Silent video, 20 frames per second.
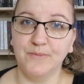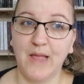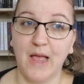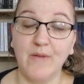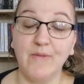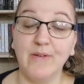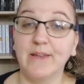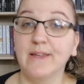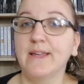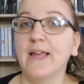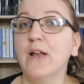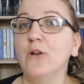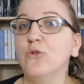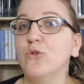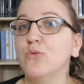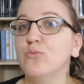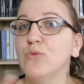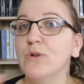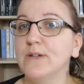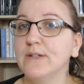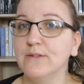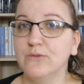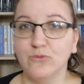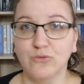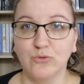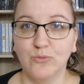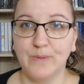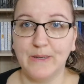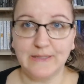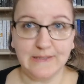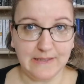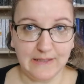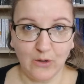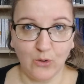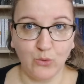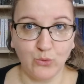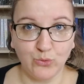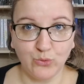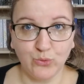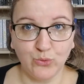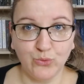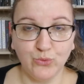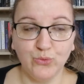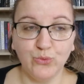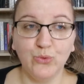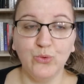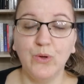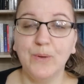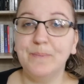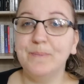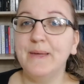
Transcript: avec quelques mois qui se sont passés entre deux,